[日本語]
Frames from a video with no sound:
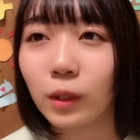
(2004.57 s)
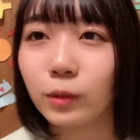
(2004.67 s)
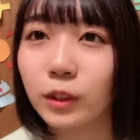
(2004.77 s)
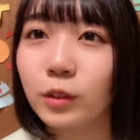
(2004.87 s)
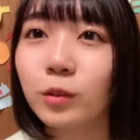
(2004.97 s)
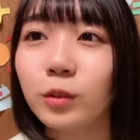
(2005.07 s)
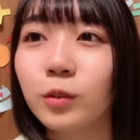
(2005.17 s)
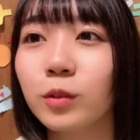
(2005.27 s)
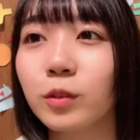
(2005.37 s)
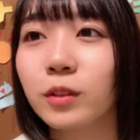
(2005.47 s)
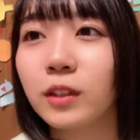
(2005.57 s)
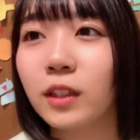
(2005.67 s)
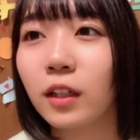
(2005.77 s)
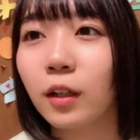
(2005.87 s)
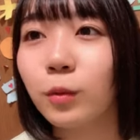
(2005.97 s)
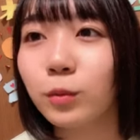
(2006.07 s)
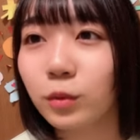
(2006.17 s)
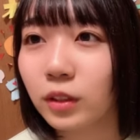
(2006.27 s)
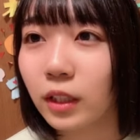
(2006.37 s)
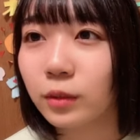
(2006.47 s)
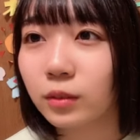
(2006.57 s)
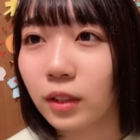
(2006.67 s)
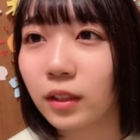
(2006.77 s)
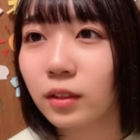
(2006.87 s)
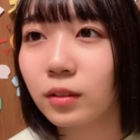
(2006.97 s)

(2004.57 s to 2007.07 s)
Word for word: あの一緒にお仕事する機会が本当にないので